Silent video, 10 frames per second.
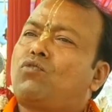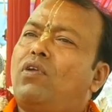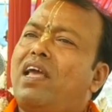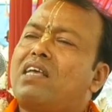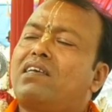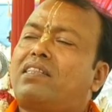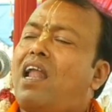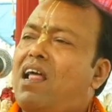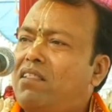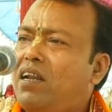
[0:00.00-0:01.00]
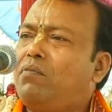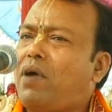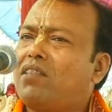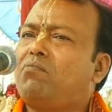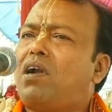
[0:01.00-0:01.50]
চলে আসে তাড়াতাড়ি
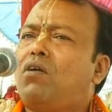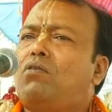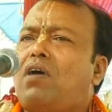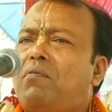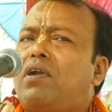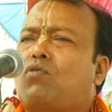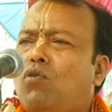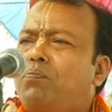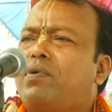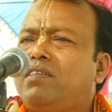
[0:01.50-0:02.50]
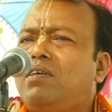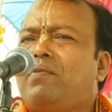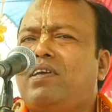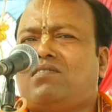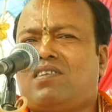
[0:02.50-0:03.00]
ভাত বাড়ো আমার খুব খিদে
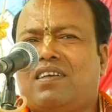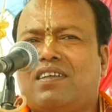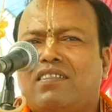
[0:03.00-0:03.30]
পেয়েছে